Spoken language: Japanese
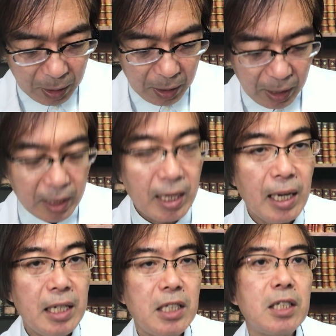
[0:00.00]
で、
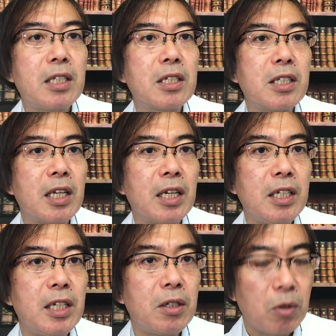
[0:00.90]
概してですね、
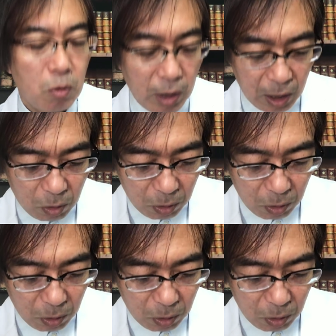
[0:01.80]
言えるのは、